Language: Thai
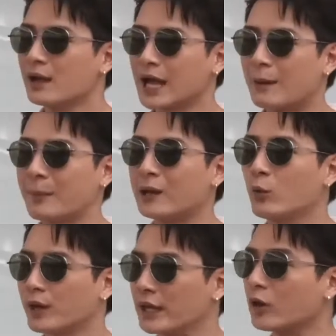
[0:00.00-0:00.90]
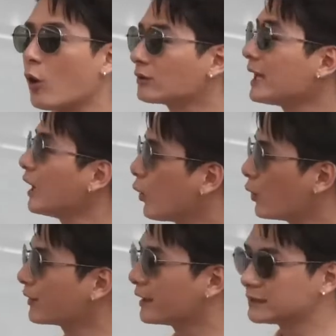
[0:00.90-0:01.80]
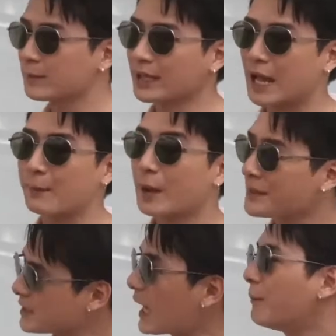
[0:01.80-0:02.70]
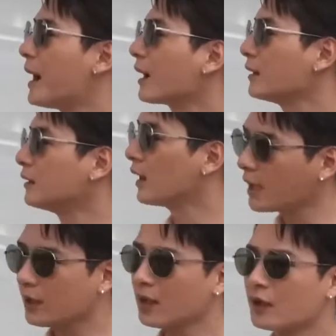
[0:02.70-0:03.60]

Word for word: การไปหัวหินของแต่ละคนก็จะมีการเพิ่มกิจกรรมมากขึ้น เฮ้ย